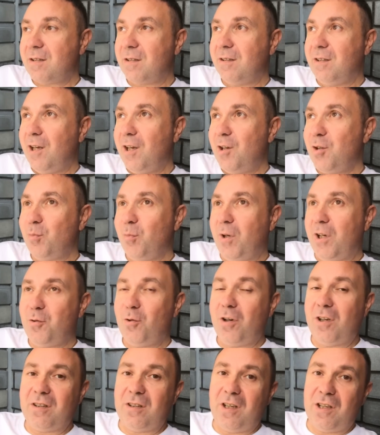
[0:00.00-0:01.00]
знают
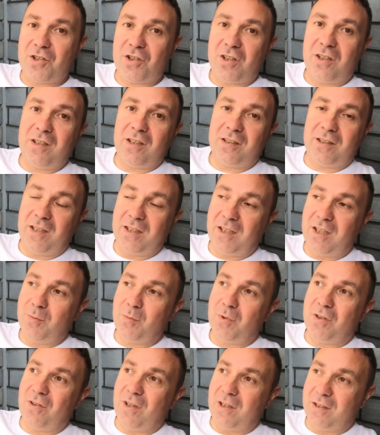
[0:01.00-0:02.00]
мое отношение к
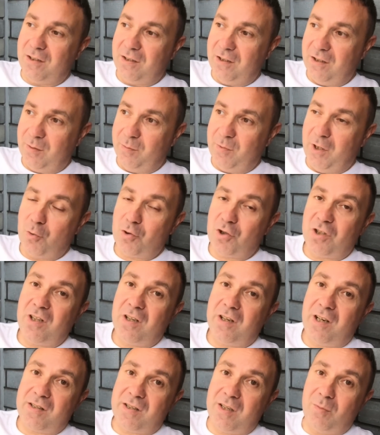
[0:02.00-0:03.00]
таким квартирам. Я уже
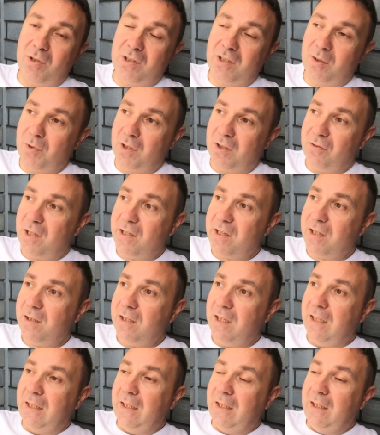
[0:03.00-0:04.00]
не раз об этом говорил.